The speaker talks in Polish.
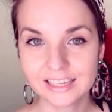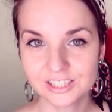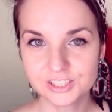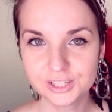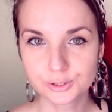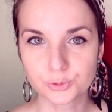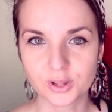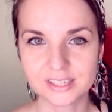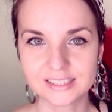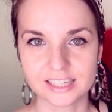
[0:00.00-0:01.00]
A jeśli jeszcze
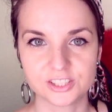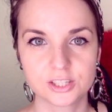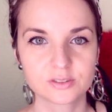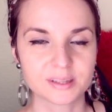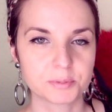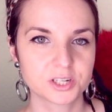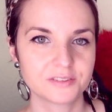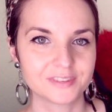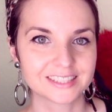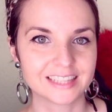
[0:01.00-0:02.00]
tutaj jesteście, to
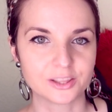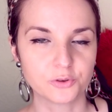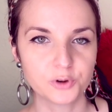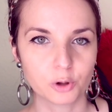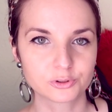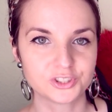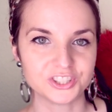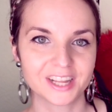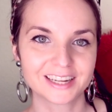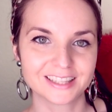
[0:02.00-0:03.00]
zapraszam Was na nowy
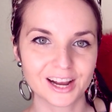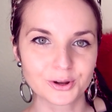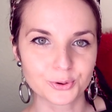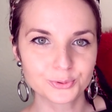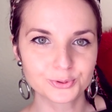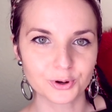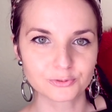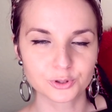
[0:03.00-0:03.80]
odcinek na krótko,